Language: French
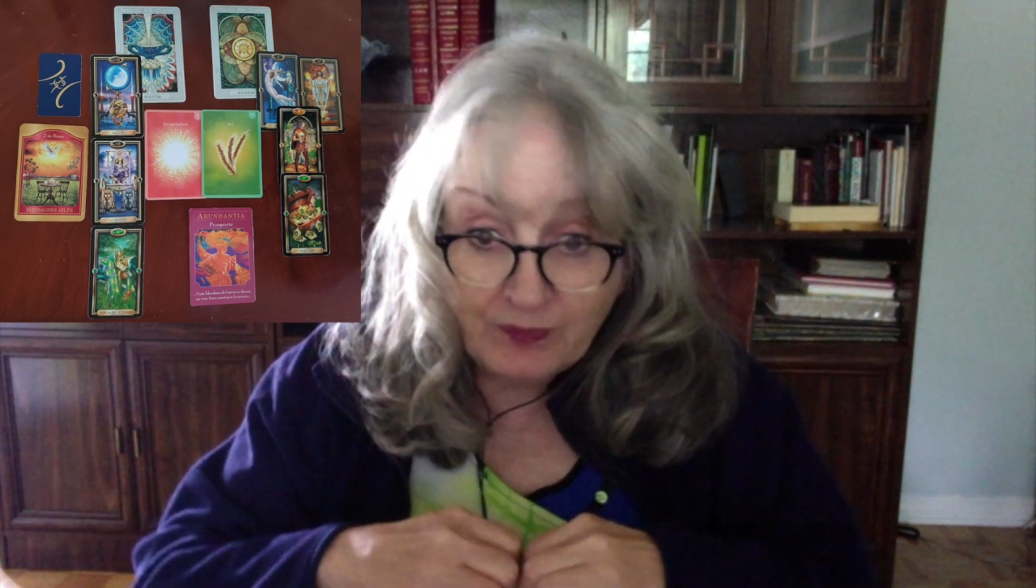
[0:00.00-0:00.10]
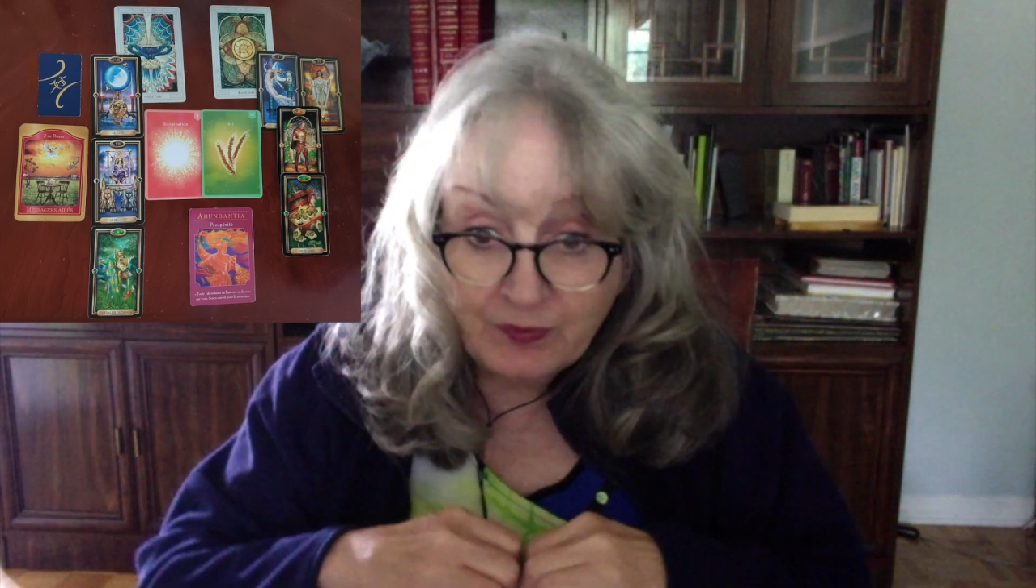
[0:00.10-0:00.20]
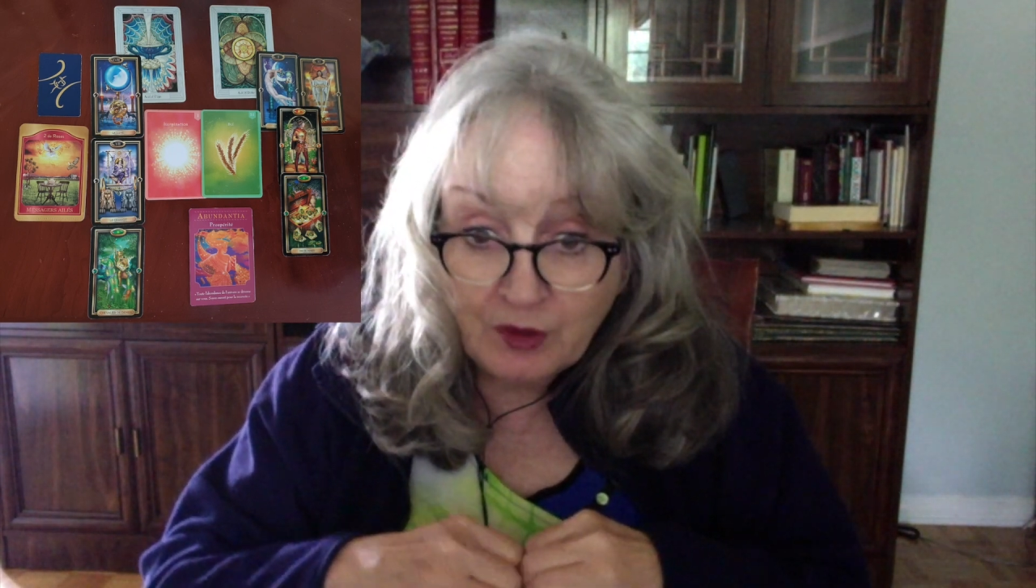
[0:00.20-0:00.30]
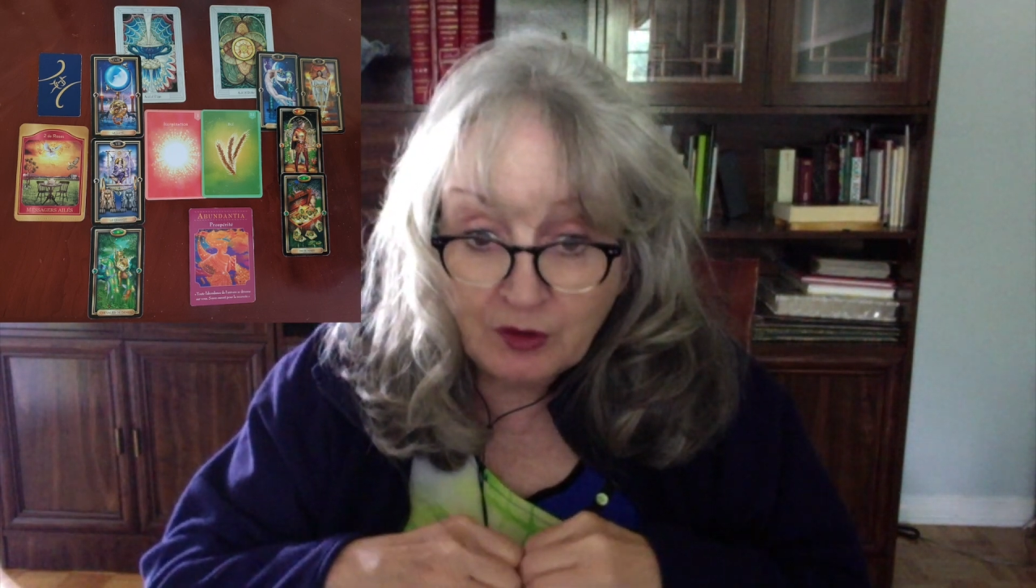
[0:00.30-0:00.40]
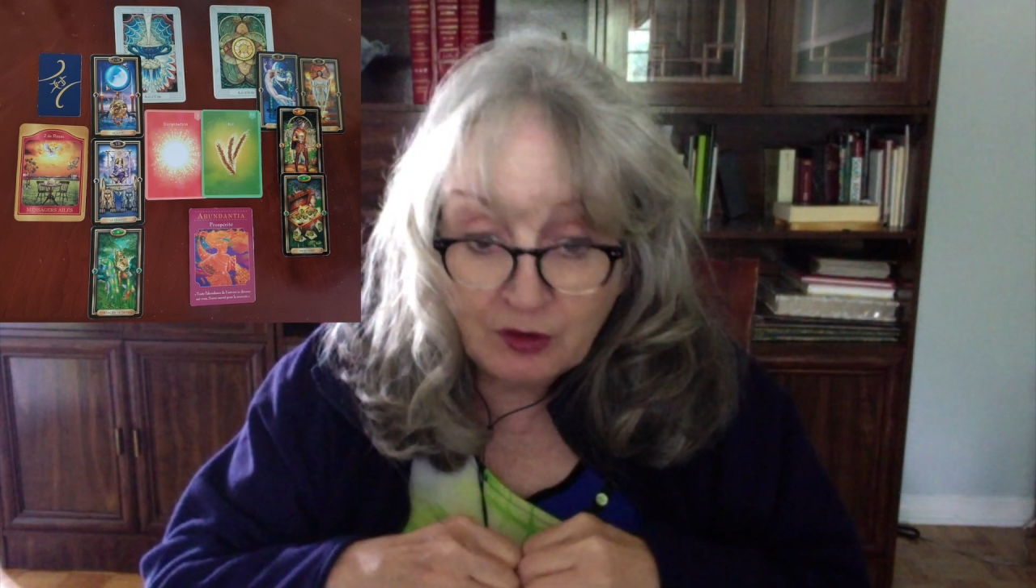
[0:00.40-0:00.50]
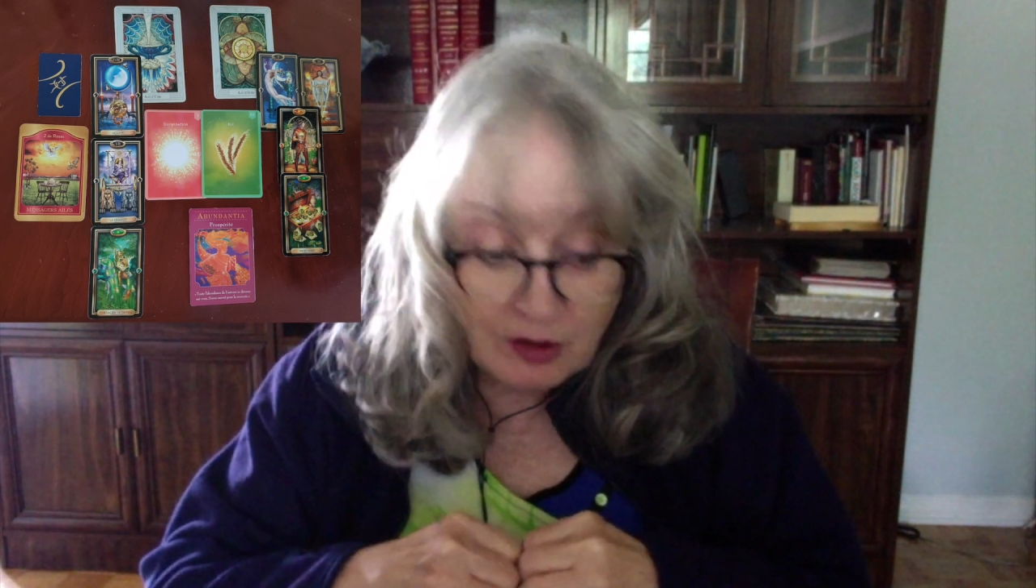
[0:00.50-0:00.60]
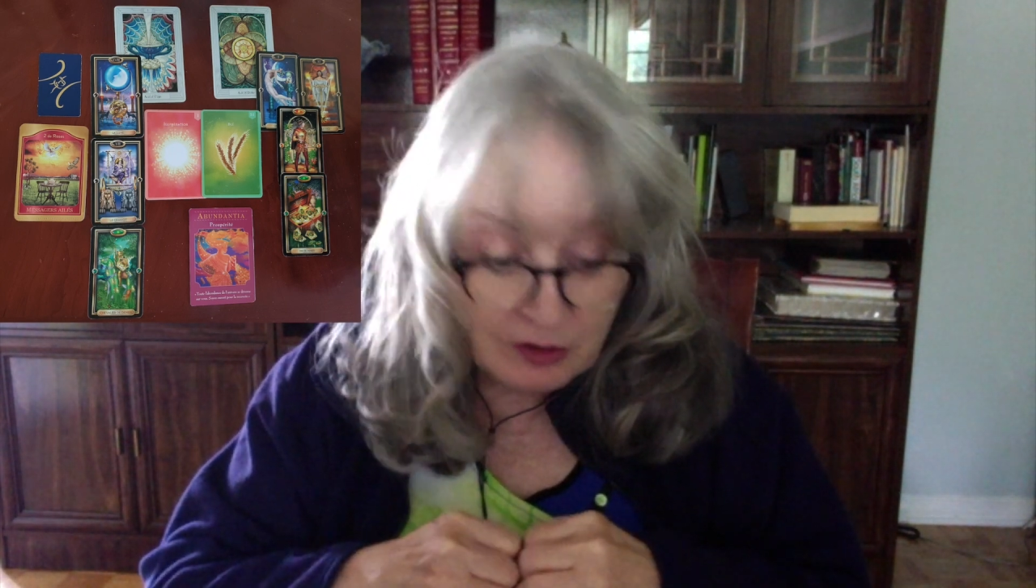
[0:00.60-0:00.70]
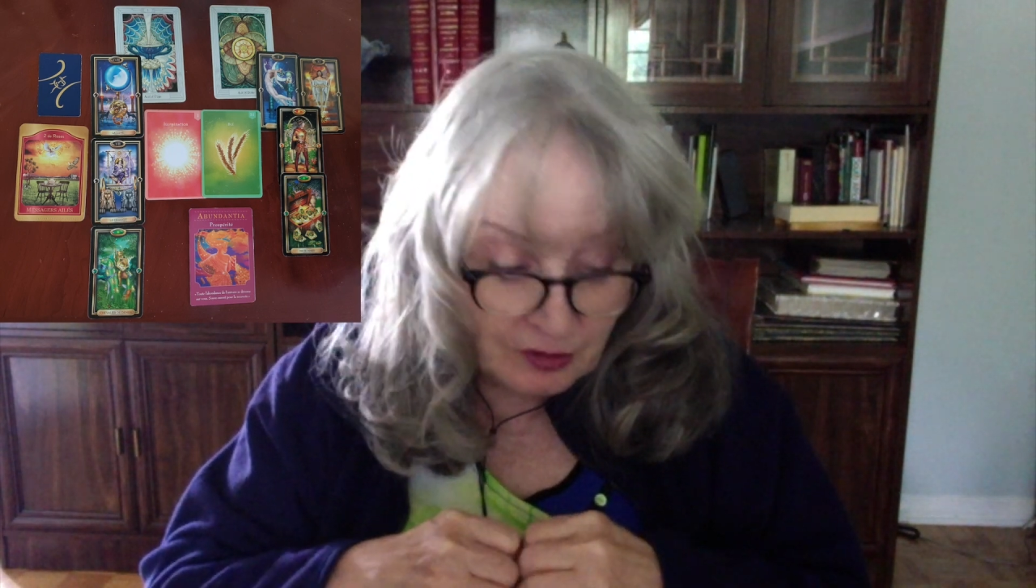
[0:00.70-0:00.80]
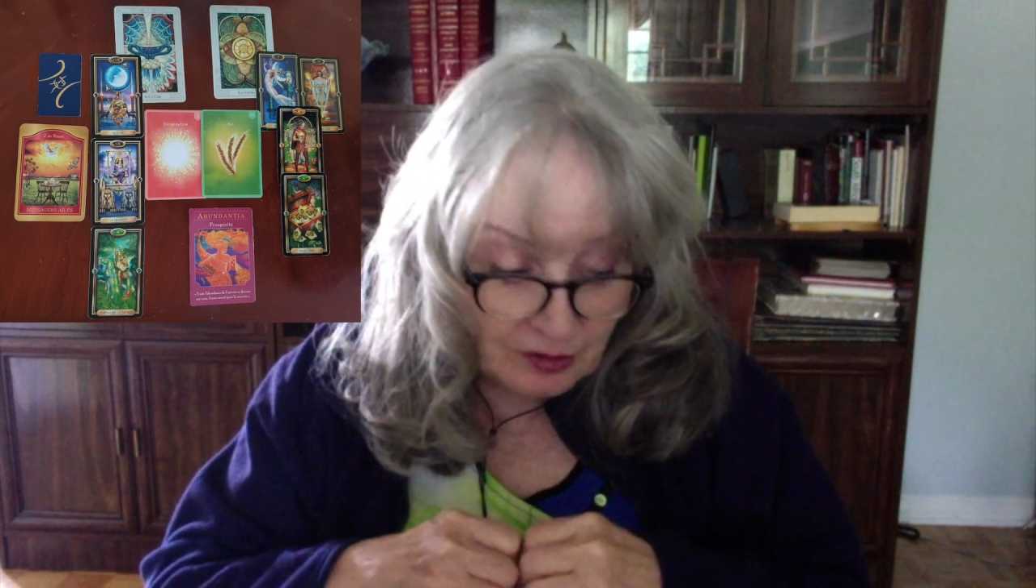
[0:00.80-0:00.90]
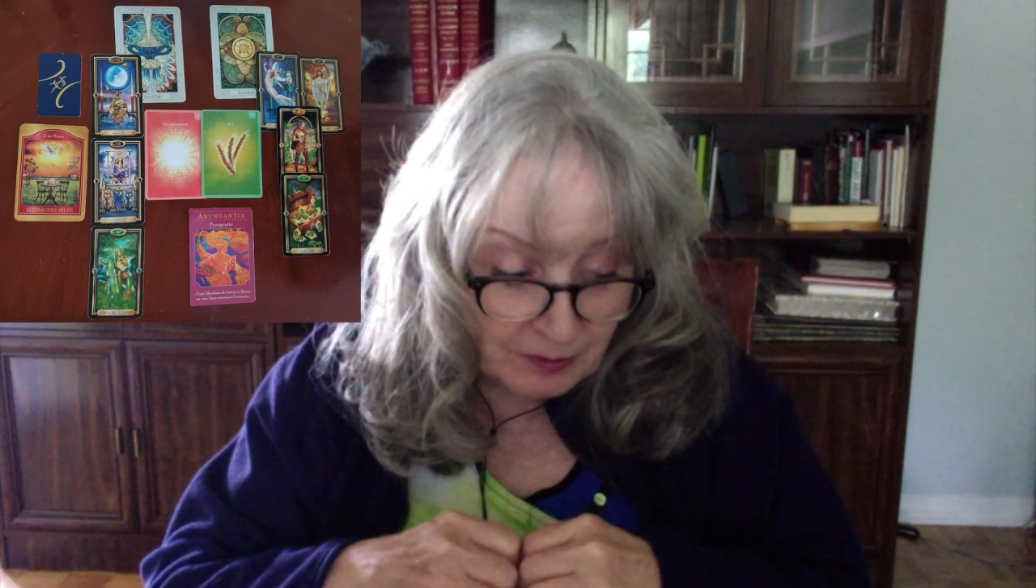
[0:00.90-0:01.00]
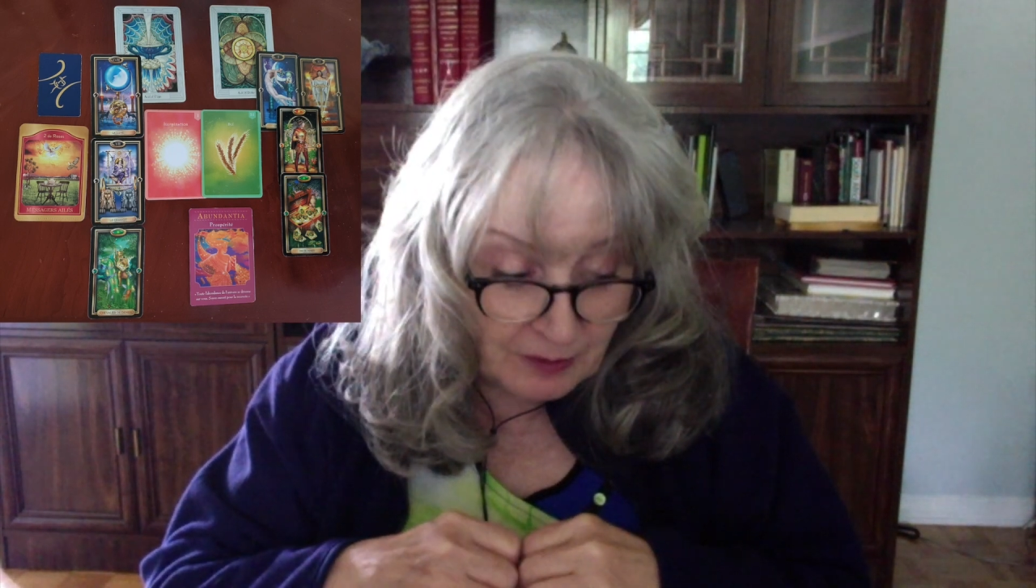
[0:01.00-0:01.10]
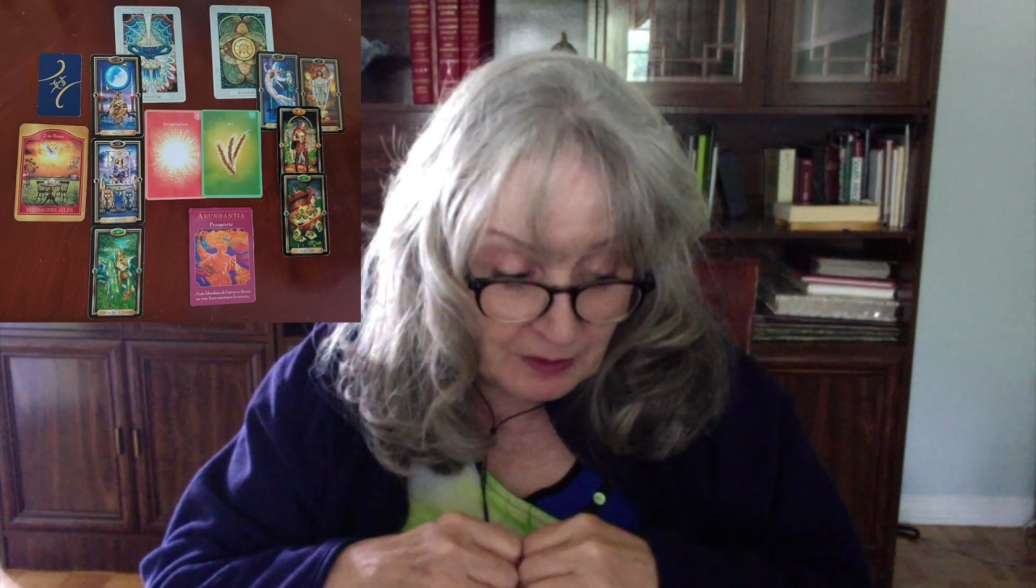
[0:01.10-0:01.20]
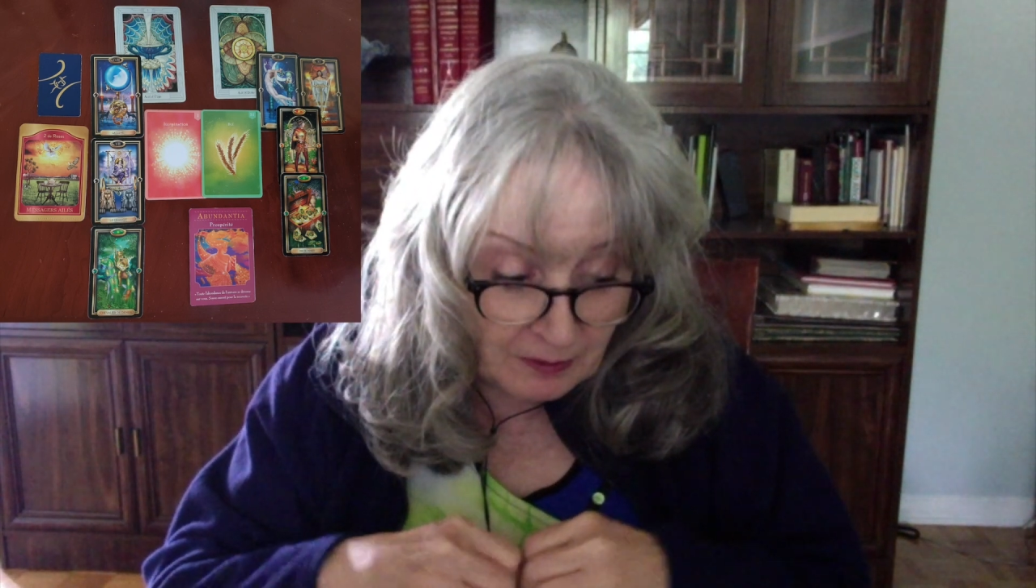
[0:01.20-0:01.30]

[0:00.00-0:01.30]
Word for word: d'ordre euh,